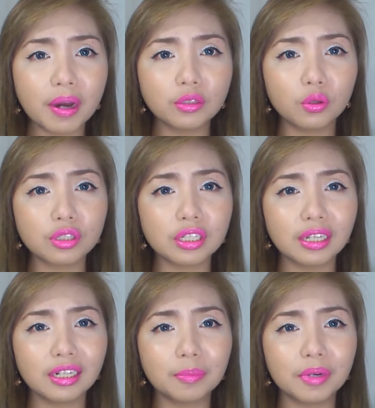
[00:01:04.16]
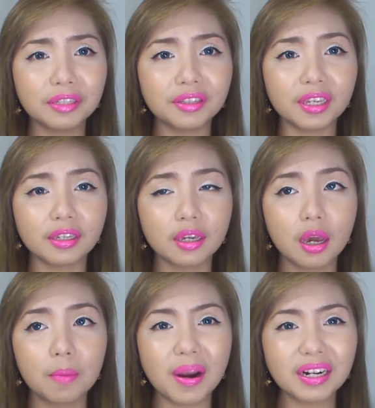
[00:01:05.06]
paano ko sinelebrate eh.
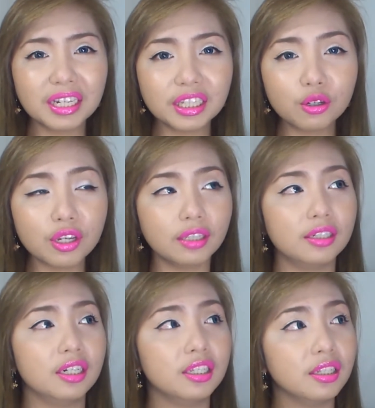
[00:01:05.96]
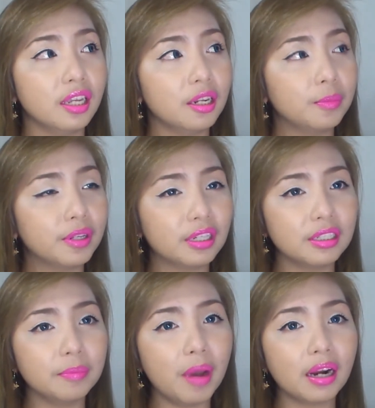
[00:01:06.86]
Parang hindi ko yata siya sinelebrate
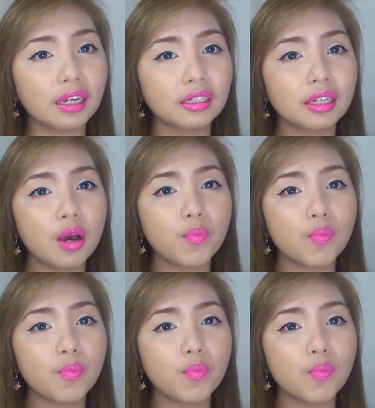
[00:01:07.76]
kasi parang